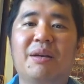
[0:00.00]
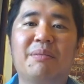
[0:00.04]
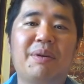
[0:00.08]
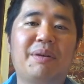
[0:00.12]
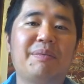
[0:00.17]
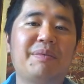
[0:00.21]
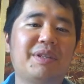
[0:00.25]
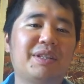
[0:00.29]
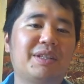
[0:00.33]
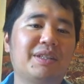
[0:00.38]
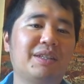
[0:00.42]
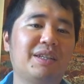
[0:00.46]

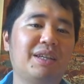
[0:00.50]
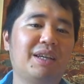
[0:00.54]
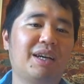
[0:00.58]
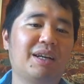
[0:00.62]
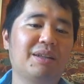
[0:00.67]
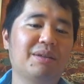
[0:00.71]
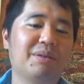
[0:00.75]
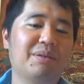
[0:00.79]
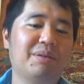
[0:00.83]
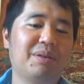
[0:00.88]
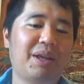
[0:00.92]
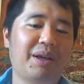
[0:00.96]
まあ別に
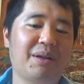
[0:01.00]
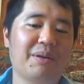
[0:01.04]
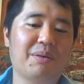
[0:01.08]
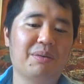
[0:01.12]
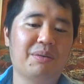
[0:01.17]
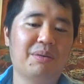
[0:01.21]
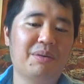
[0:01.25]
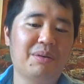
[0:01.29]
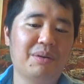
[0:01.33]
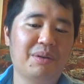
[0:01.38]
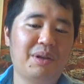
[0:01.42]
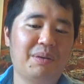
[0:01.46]
あのね
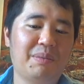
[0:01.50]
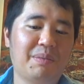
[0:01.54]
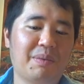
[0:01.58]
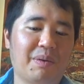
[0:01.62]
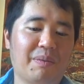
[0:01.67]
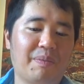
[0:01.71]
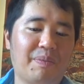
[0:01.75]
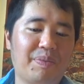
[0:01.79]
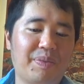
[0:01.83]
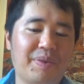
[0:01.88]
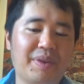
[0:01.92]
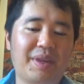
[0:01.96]
老後で
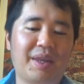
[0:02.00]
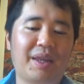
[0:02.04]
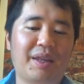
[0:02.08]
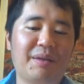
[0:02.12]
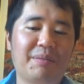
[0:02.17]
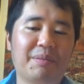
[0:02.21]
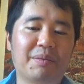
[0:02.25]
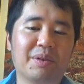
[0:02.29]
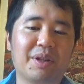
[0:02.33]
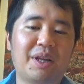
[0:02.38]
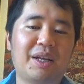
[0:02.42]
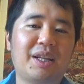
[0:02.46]
も全
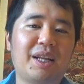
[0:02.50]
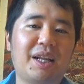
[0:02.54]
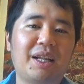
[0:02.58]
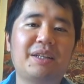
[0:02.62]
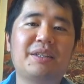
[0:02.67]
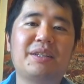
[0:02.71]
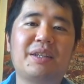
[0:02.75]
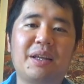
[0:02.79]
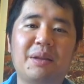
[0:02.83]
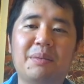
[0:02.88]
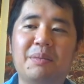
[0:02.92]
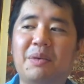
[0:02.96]
然問題ないで
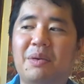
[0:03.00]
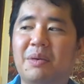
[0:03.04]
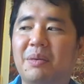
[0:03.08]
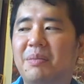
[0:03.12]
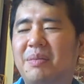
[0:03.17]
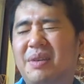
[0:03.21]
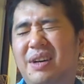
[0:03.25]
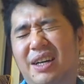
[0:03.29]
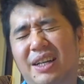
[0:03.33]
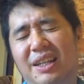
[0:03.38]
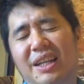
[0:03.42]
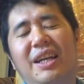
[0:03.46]
すけども、
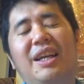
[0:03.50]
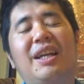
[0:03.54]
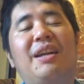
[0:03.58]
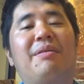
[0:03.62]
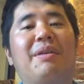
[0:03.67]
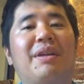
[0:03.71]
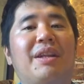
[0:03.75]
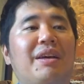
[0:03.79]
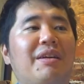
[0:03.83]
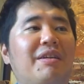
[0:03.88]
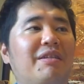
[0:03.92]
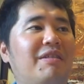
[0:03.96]
まあできれ
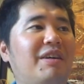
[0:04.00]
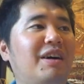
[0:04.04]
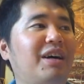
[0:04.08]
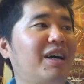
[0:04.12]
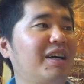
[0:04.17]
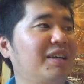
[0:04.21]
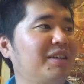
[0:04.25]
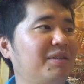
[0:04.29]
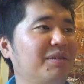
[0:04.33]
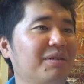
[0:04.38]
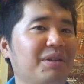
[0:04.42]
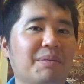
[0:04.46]
ばね
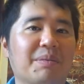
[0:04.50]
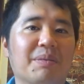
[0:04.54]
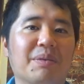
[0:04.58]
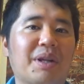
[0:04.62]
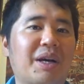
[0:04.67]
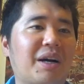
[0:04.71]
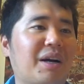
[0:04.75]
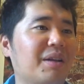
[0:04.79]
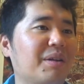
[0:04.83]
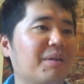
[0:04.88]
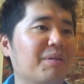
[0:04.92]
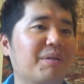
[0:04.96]
若い人にも
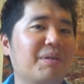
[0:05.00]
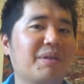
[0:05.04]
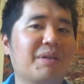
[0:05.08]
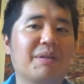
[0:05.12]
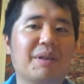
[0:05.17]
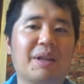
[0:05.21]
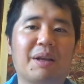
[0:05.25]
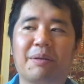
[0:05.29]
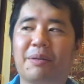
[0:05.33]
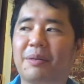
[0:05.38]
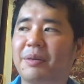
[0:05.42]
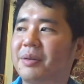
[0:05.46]
なんかの
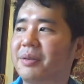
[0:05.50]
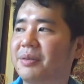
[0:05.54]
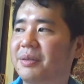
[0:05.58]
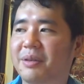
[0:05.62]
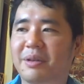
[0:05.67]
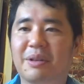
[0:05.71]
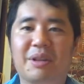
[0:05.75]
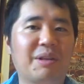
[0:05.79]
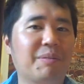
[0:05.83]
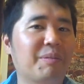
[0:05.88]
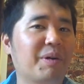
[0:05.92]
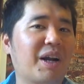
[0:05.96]

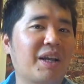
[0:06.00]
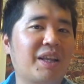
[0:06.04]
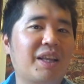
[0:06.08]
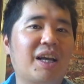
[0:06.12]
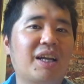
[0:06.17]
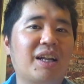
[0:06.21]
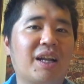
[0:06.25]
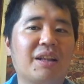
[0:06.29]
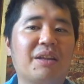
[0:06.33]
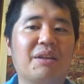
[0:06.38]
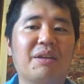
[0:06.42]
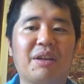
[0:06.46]
乗ってもらいた
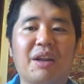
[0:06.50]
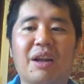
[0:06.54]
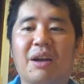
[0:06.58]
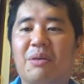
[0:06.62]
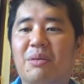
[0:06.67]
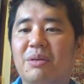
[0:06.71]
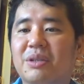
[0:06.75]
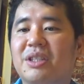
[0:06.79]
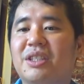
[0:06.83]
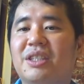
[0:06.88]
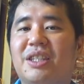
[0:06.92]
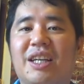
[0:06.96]
いなっていうふうには
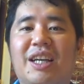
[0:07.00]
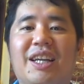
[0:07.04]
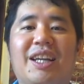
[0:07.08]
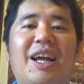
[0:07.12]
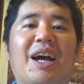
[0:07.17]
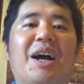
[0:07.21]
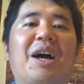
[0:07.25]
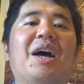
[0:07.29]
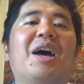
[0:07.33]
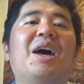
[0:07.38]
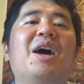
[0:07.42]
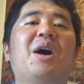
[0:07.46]
個人的に
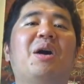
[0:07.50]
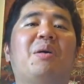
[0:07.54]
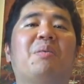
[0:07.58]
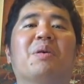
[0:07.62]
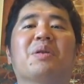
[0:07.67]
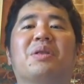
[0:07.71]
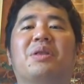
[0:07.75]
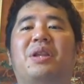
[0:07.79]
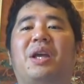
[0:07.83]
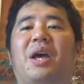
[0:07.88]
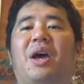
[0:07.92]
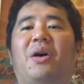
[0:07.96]
は
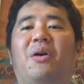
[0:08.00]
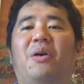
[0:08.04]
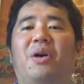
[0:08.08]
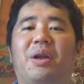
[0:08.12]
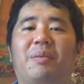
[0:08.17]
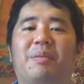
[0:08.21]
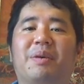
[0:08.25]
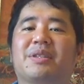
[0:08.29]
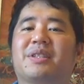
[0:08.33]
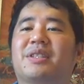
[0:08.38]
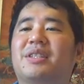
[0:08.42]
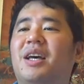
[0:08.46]
思ってお
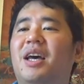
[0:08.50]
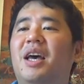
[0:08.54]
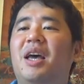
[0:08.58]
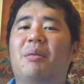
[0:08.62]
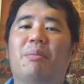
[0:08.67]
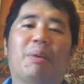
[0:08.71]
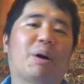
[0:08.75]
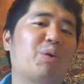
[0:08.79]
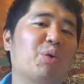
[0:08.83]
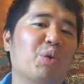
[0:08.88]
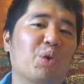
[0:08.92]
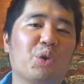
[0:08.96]
ります。
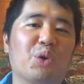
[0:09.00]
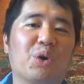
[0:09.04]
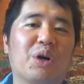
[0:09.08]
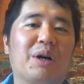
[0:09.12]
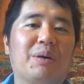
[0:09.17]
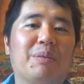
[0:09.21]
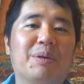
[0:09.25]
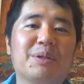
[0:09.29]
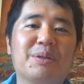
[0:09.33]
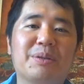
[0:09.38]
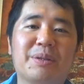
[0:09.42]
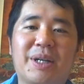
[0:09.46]
まあ、この動
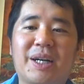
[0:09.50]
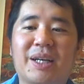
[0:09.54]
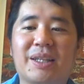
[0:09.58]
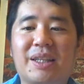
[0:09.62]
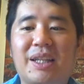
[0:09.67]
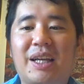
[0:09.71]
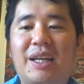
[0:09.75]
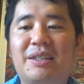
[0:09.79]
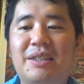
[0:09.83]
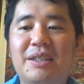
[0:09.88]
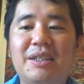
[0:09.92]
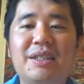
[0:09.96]
画面白かっ
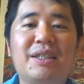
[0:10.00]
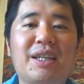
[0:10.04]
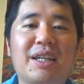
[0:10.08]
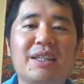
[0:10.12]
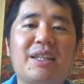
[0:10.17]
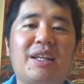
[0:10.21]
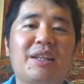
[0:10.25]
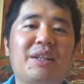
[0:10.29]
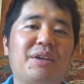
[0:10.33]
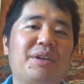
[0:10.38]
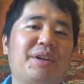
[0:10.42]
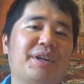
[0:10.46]
た、役に立っ
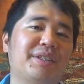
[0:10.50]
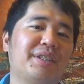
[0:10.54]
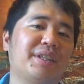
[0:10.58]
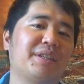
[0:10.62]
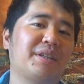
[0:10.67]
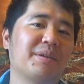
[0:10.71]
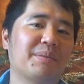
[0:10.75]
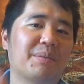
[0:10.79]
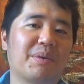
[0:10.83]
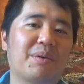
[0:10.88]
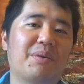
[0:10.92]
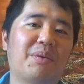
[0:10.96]
たっていう人はぜ
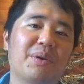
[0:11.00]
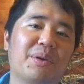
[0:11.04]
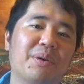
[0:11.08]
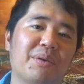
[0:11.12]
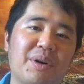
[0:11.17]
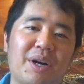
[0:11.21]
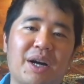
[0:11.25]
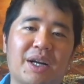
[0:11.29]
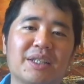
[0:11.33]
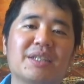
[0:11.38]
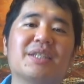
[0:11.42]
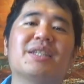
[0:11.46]
ひとも高評
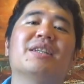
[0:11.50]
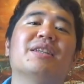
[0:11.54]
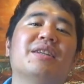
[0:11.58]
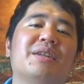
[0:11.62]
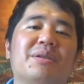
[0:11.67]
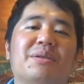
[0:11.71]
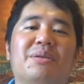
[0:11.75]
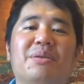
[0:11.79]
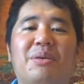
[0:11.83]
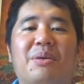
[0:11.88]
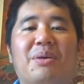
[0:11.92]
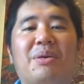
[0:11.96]
価、
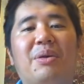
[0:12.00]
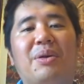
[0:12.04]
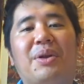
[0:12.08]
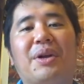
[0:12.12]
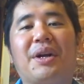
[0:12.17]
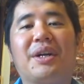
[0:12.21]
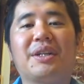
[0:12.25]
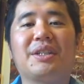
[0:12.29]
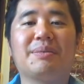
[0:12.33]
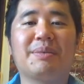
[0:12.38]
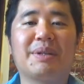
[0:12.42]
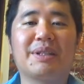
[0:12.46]
チャンネル登録お
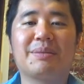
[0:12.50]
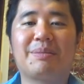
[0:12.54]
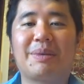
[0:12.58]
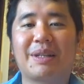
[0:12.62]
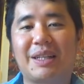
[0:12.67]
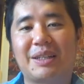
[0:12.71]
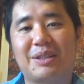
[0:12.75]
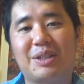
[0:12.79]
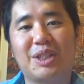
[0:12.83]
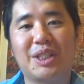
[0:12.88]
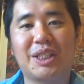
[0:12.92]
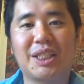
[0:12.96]
願いします。ま
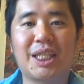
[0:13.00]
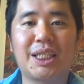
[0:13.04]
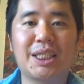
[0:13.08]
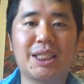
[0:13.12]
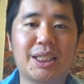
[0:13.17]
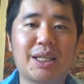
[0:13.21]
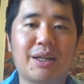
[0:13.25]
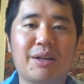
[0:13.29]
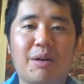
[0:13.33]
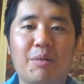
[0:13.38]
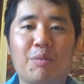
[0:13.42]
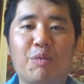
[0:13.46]
た Twitter、
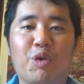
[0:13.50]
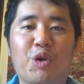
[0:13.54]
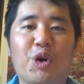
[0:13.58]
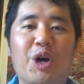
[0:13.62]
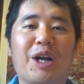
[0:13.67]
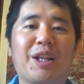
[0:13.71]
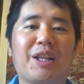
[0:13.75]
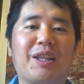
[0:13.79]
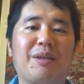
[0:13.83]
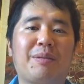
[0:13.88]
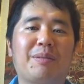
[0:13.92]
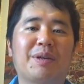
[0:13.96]
Instagram、
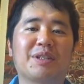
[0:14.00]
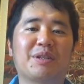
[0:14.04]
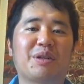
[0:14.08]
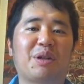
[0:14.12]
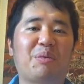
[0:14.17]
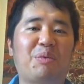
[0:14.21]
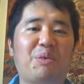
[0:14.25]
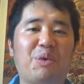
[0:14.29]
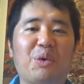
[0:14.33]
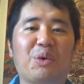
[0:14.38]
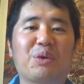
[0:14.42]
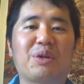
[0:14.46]
ブログやってますの
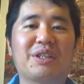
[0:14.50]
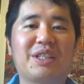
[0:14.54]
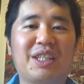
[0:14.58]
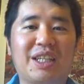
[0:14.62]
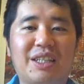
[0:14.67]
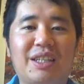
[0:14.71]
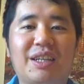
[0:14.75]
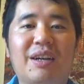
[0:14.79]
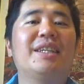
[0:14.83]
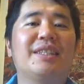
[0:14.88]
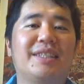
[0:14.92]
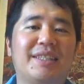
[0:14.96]
でフォローと
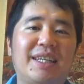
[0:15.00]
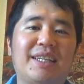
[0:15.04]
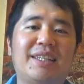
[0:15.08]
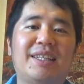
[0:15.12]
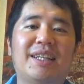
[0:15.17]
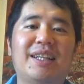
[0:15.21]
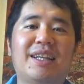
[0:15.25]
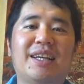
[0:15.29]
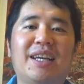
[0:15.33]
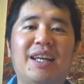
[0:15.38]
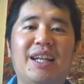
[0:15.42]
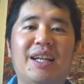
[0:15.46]
チェックしてい
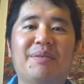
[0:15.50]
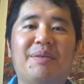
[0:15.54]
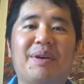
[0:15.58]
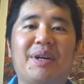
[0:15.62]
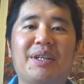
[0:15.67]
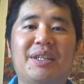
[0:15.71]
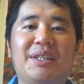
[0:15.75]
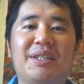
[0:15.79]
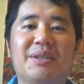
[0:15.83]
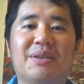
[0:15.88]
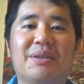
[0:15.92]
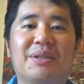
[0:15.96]
ただければ
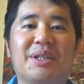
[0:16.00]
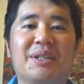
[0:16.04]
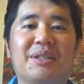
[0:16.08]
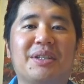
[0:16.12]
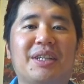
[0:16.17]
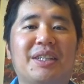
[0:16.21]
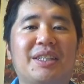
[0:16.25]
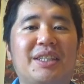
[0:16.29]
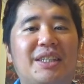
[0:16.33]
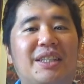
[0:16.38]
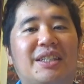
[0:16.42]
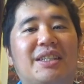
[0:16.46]
非常に
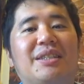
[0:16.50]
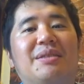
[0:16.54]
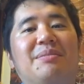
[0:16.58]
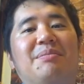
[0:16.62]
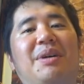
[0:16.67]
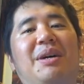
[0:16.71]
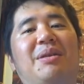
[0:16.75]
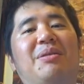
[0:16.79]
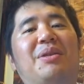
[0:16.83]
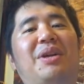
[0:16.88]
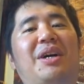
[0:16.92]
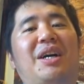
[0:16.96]
嬉しいです。
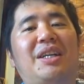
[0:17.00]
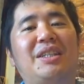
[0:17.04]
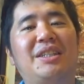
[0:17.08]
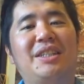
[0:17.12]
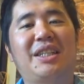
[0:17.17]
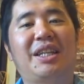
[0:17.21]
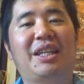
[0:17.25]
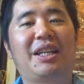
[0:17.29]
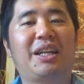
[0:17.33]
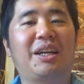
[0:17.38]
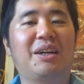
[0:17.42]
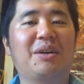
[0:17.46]
まあこんな感
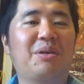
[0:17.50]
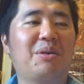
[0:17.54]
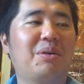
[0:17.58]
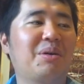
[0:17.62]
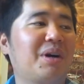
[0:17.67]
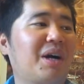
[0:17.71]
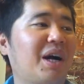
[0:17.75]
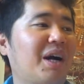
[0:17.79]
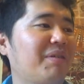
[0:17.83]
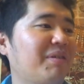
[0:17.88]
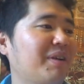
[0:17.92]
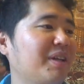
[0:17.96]
じでね
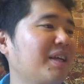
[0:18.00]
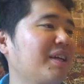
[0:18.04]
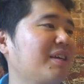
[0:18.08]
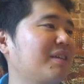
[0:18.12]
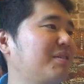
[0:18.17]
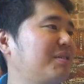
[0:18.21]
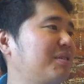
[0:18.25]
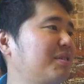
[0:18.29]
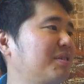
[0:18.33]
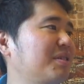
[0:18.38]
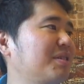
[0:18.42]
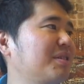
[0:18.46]
今回はね
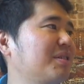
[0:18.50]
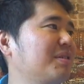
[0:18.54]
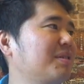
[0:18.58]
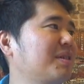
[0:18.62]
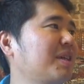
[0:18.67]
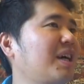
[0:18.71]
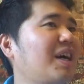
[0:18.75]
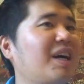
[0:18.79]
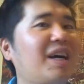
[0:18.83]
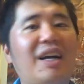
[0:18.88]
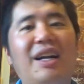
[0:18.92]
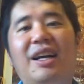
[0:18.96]
クルーズの
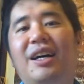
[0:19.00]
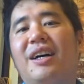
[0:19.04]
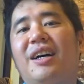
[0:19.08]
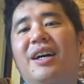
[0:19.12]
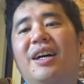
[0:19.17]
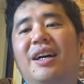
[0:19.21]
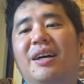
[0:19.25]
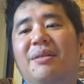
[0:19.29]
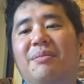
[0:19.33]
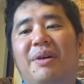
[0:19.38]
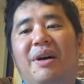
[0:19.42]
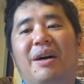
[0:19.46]
中から、
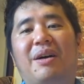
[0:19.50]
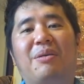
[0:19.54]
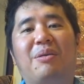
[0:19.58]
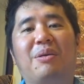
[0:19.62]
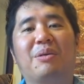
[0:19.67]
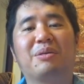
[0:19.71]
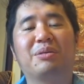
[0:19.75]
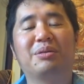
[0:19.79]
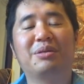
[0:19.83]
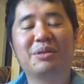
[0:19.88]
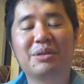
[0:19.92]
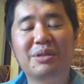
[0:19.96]
まあ、
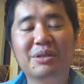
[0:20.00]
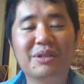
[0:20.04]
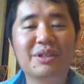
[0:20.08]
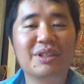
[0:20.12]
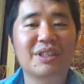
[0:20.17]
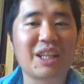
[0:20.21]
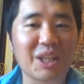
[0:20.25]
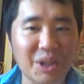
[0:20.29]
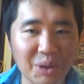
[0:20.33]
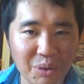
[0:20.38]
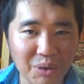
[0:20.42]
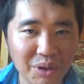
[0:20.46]
こう
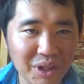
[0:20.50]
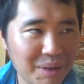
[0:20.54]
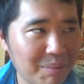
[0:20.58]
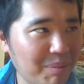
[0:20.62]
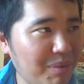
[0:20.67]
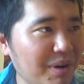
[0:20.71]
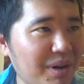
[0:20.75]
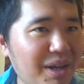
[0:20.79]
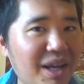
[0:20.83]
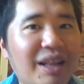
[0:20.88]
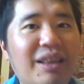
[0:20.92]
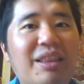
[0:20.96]
クルーズってどんな
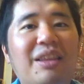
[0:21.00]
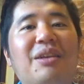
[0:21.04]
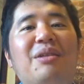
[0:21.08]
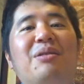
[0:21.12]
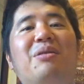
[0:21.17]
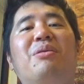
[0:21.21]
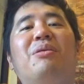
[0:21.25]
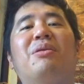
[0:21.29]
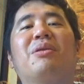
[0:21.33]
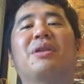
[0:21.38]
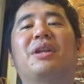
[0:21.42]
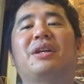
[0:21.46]
もんやっていう
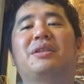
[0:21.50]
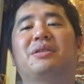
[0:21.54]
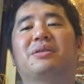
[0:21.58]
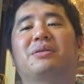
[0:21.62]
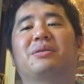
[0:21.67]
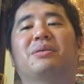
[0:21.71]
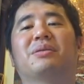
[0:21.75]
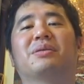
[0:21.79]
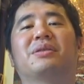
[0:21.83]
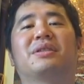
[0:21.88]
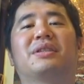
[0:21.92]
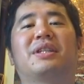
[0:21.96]
ところをねちょっ
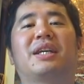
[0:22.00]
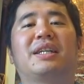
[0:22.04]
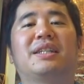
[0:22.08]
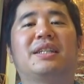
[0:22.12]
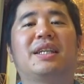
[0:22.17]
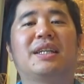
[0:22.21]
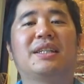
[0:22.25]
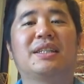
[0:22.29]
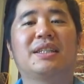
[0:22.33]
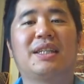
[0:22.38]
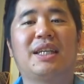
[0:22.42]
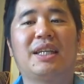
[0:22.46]
とお伝え
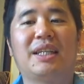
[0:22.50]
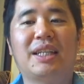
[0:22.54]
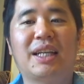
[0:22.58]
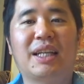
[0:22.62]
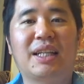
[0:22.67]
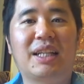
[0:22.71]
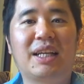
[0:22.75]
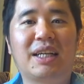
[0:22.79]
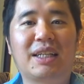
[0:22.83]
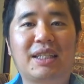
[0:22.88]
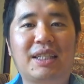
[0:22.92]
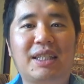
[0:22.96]
させてい
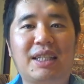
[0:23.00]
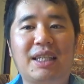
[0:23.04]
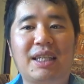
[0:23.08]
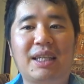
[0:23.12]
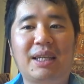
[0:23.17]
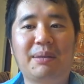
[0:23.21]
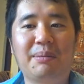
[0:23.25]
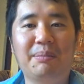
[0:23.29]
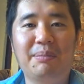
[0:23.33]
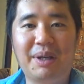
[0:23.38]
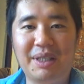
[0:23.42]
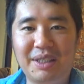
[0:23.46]
ただ
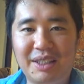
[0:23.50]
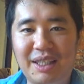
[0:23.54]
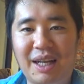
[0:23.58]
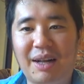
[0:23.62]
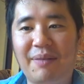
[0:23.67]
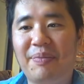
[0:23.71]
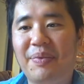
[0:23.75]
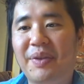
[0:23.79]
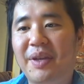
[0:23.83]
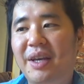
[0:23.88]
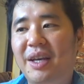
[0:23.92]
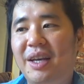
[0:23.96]
きました。